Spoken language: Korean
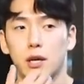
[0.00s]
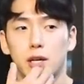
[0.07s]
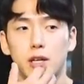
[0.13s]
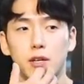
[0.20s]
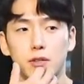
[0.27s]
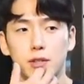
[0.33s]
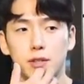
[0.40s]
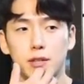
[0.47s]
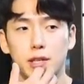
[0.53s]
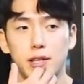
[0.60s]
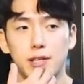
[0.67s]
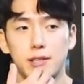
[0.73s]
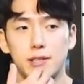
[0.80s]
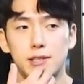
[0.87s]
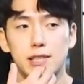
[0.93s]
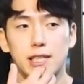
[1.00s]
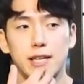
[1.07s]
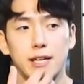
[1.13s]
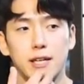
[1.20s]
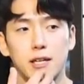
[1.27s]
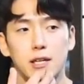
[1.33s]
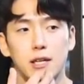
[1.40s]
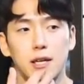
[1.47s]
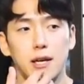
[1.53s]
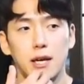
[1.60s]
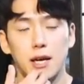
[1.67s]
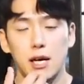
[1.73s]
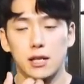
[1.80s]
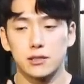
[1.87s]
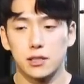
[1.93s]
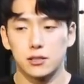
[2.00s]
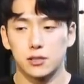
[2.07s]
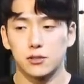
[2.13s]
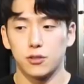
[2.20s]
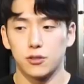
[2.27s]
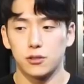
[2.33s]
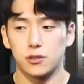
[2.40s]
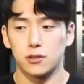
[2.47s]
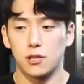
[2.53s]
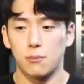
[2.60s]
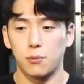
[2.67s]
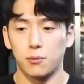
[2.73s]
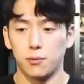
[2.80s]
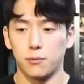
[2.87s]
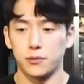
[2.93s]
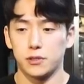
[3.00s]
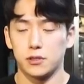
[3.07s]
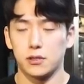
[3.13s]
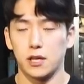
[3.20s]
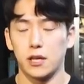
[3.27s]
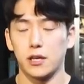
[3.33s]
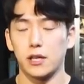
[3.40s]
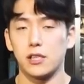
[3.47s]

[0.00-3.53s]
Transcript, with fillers: 이런 디테일들을 잘해야 항상 스쿼트의 퍼포먼스가